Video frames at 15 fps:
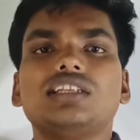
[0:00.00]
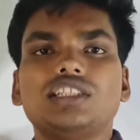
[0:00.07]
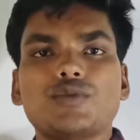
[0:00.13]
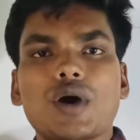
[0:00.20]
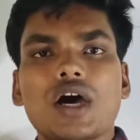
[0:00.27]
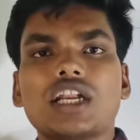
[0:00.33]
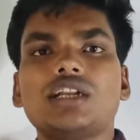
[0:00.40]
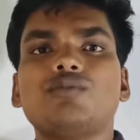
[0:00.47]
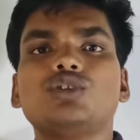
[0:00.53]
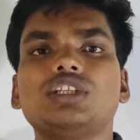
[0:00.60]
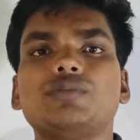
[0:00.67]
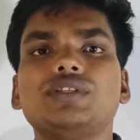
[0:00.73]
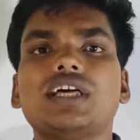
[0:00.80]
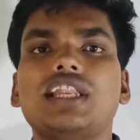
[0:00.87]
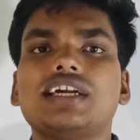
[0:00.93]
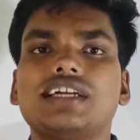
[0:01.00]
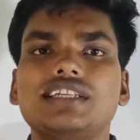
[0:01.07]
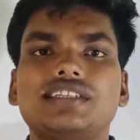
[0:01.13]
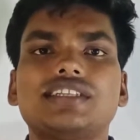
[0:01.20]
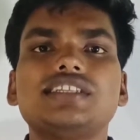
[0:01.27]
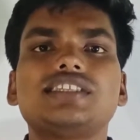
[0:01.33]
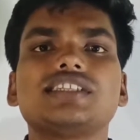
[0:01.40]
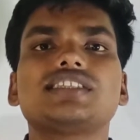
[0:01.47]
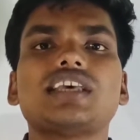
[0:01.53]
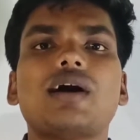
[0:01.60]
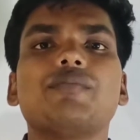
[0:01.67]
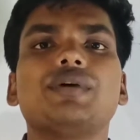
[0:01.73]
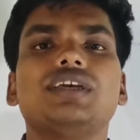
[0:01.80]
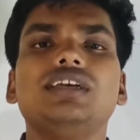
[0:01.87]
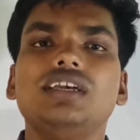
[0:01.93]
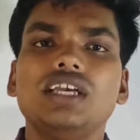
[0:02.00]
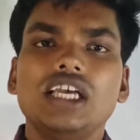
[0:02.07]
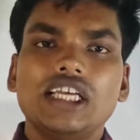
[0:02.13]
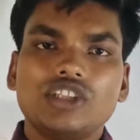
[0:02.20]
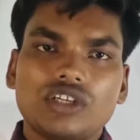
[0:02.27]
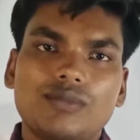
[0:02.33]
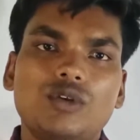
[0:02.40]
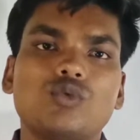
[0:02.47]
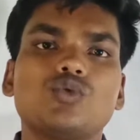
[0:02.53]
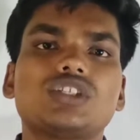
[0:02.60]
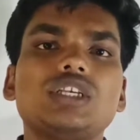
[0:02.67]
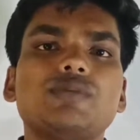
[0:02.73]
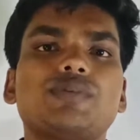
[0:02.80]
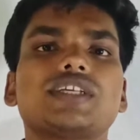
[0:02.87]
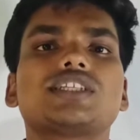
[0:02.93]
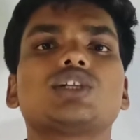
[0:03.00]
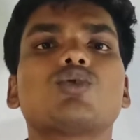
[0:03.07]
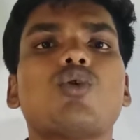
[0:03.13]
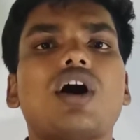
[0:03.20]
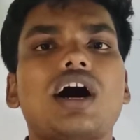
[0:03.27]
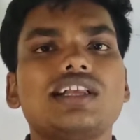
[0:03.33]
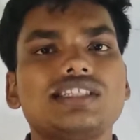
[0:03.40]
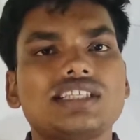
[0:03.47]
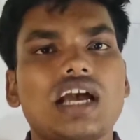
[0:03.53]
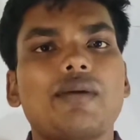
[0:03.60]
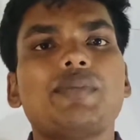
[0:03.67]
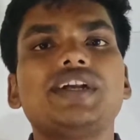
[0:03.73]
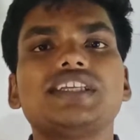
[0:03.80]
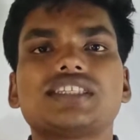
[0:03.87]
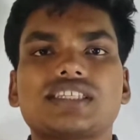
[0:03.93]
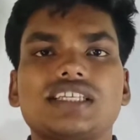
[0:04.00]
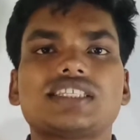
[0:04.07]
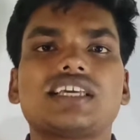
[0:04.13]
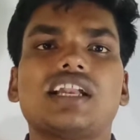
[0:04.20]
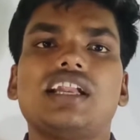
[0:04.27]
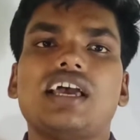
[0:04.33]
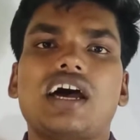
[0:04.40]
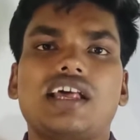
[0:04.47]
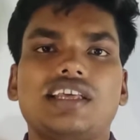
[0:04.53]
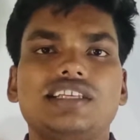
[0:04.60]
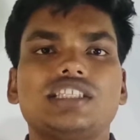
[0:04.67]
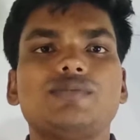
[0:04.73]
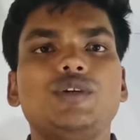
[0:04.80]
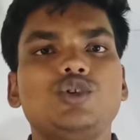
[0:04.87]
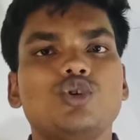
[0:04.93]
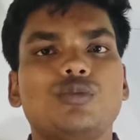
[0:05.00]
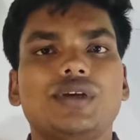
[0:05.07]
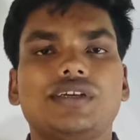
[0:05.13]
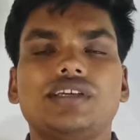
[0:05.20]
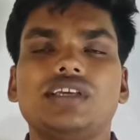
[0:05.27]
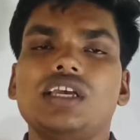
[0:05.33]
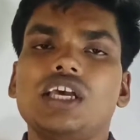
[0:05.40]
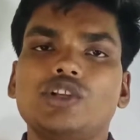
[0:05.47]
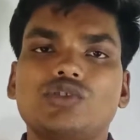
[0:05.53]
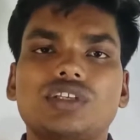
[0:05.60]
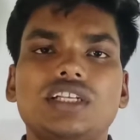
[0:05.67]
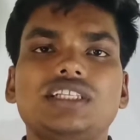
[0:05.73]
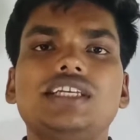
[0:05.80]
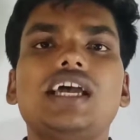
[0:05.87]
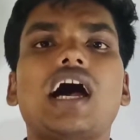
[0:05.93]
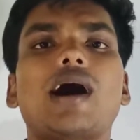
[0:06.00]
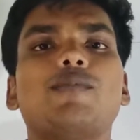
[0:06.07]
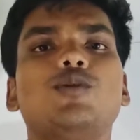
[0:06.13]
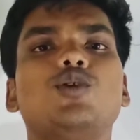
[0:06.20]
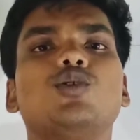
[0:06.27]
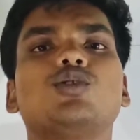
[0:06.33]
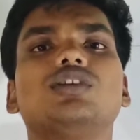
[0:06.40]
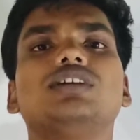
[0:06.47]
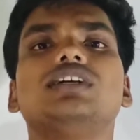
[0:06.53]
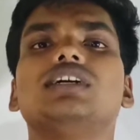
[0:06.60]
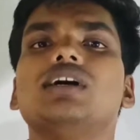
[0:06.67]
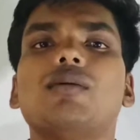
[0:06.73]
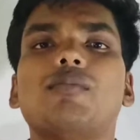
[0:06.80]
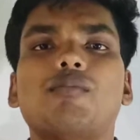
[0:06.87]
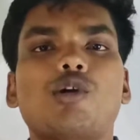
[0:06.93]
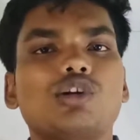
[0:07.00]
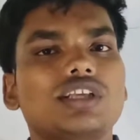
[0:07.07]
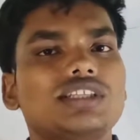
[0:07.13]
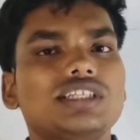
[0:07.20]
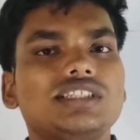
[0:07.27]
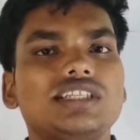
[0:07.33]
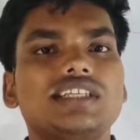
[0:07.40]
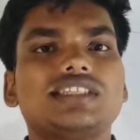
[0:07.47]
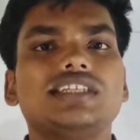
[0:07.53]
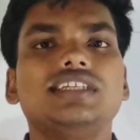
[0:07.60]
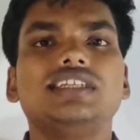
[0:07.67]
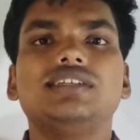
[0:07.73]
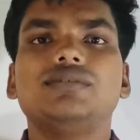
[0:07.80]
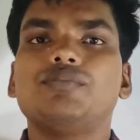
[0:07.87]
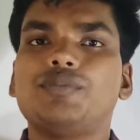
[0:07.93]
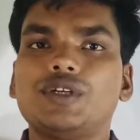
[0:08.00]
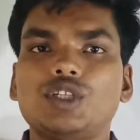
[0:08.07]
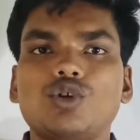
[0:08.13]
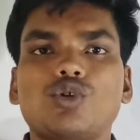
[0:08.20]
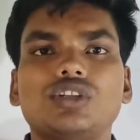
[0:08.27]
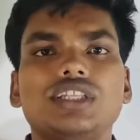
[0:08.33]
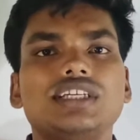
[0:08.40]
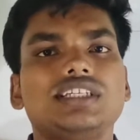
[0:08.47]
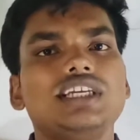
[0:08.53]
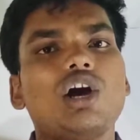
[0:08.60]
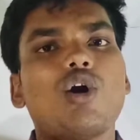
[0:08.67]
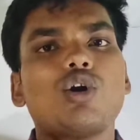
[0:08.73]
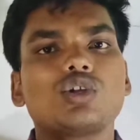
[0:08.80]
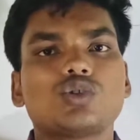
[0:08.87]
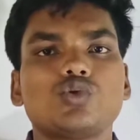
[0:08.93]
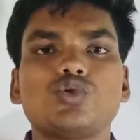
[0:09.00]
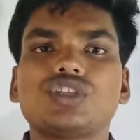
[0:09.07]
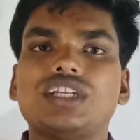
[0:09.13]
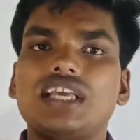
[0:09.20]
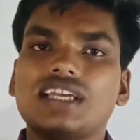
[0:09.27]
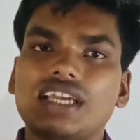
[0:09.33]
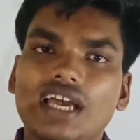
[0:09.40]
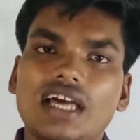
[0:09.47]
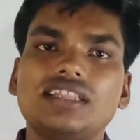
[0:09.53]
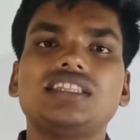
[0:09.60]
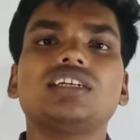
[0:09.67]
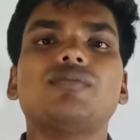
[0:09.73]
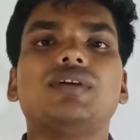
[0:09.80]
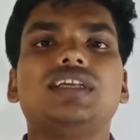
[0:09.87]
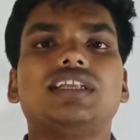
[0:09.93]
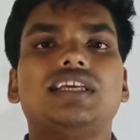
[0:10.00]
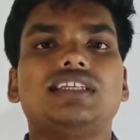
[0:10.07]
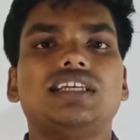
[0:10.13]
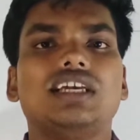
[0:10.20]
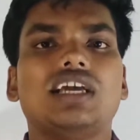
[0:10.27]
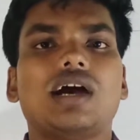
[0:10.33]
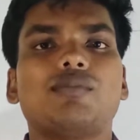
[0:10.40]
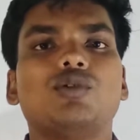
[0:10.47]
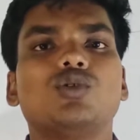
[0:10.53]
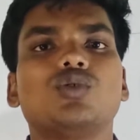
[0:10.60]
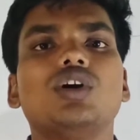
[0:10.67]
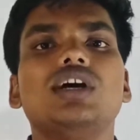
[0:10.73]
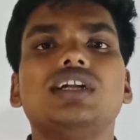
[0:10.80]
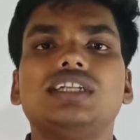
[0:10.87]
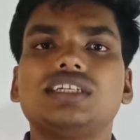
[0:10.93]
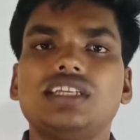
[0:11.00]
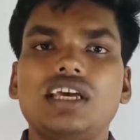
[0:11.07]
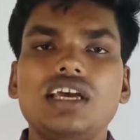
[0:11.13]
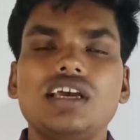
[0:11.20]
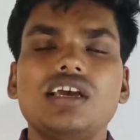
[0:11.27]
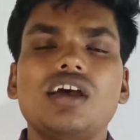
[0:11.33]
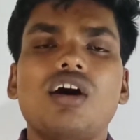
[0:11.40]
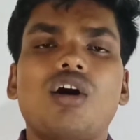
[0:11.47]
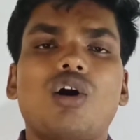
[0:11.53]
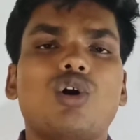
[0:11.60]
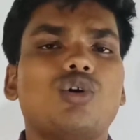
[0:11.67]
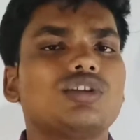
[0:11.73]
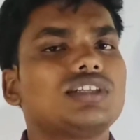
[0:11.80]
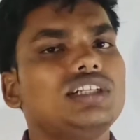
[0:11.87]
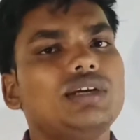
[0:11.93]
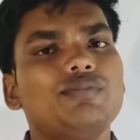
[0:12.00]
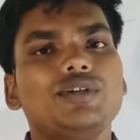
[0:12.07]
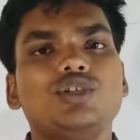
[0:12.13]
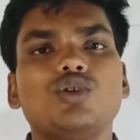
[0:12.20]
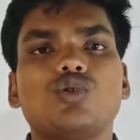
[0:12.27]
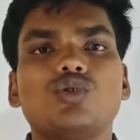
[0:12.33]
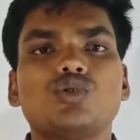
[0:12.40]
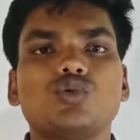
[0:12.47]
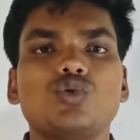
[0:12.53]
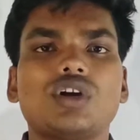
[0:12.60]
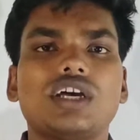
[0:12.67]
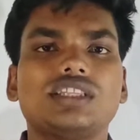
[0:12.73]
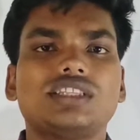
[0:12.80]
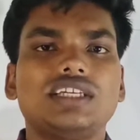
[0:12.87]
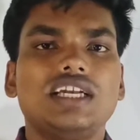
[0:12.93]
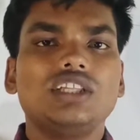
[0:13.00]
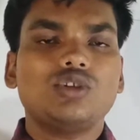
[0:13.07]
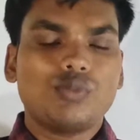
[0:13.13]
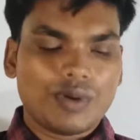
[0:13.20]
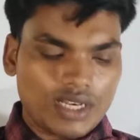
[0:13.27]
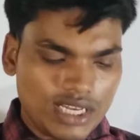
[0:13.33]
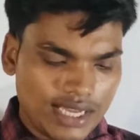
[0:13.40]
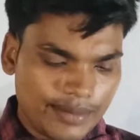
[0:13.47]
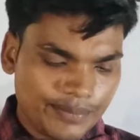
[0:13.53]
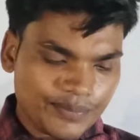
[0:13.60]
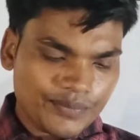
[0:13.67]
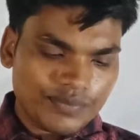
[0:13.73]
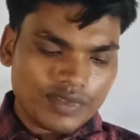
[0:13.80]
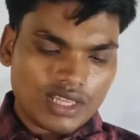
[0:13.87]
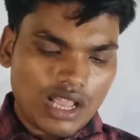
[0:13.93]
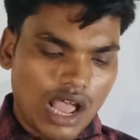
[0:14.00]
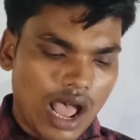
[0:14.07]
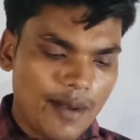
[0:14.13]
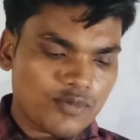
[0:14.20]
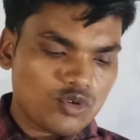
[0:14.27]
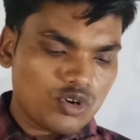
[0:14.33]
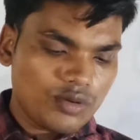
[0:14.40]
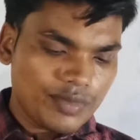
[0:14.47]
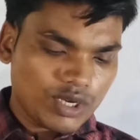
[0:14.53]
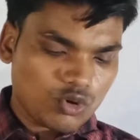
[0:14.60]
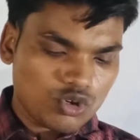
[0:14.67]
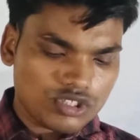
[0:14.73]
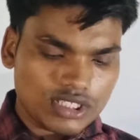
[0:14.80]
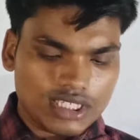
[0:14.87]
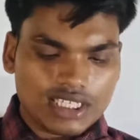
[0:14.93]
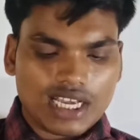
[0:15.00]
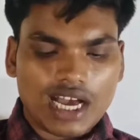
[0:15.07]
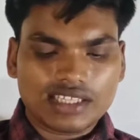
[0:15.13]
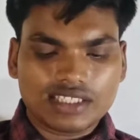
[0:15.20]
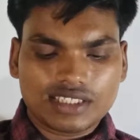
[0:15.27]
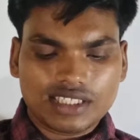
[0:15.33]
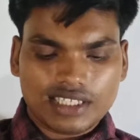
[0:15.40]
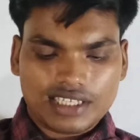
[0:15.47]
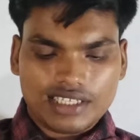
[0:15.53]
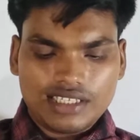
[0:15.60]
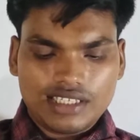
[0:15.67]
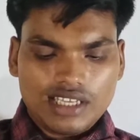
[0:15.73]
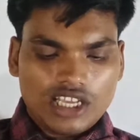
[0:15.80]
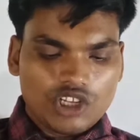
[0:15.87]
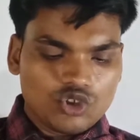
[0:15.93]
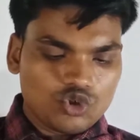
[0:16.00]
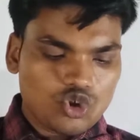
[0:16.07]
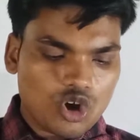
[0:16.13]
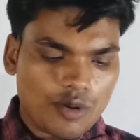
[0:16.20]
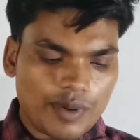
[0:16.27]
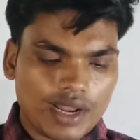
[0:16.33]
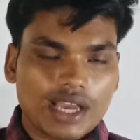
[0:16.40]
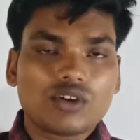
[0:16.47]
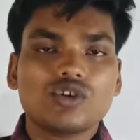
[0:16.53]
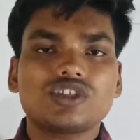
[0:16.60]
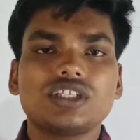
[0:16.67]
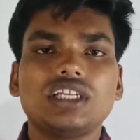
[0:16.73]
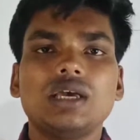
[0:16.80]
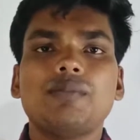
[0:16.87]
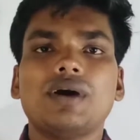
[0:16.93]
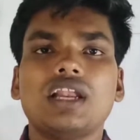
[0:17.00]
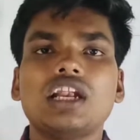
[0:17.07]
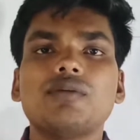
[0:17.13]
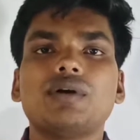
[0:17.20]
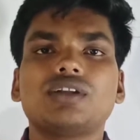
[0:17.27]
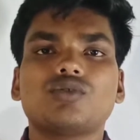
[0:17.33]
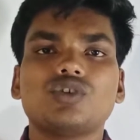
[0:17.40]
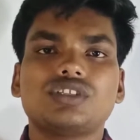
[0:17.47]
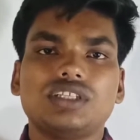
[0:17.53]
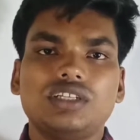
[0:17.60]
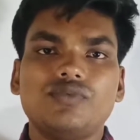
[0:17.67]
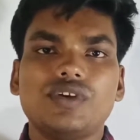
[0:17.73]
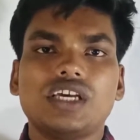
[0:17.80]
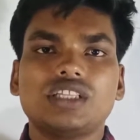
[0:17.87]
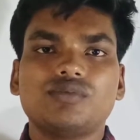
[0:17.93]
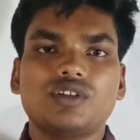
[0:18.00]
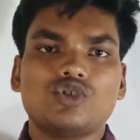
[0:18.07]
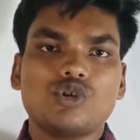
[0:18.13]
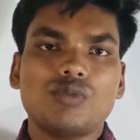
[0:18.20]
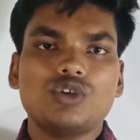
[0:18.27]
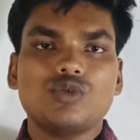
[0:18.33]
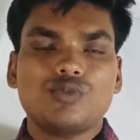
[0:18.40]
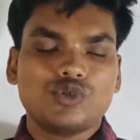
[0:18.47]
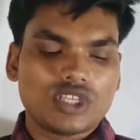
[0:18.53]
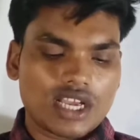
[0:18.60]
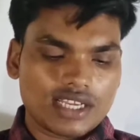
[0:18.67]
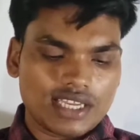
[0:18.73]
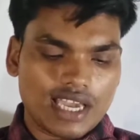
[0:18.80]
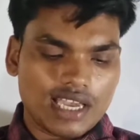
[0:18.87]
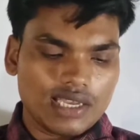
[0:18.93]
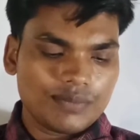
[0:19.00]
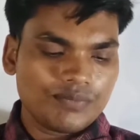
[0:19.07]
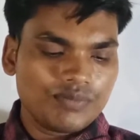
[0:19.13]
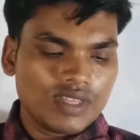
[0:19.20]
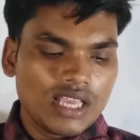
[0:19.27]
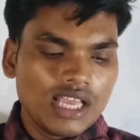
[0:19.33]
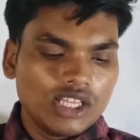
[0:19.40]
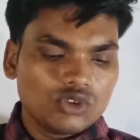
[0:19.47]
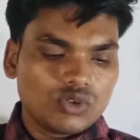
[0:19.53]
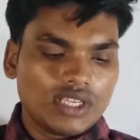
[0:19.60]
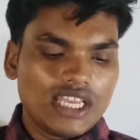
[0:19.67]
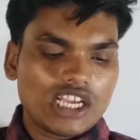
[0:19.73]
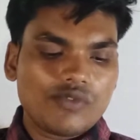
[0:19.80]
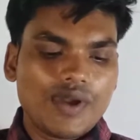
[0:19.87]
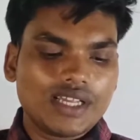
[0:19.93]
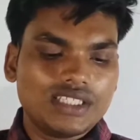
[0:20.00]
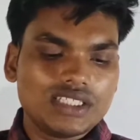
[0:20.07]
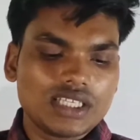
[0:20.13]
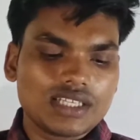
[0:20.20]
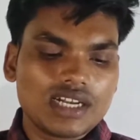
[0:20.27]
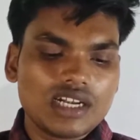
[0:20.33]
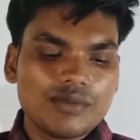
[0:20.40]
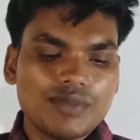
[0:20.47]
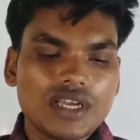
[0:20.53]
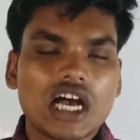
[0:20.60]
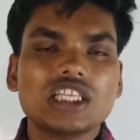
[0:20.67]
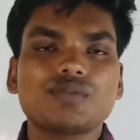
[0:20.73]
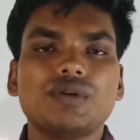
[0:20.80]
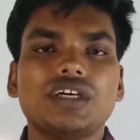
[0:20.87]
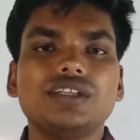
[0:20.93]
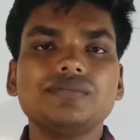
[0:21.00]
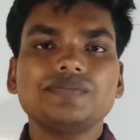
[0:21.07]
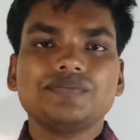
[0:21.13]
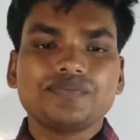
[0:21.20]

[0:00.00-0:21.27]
जवाहर नवोदय विद्यालय के एंट्रेंस एग्ज़ाम में तो हम लोग उसी प्रश्न को आज यहाँ पर डिस्कस करने आ रहे हैं इस वीडियो में तो चलिए आप लोग बहुत अच्छी तरह से वीडियो को देखिए और शुरू से लेके अंत तक बने रहिए आप लोग ठीक ना और चलिए वीडियो को शुरू करते हैं तो पहले हम आपको हम एक क्वेश्चन दिखा देते हैं जो हमारा क्वेश्चन है पहला नंबर क्वेश्चन विगत वर्षों में जो पूछा गया है तो एक व्यक्ति साधारण ब्याज पर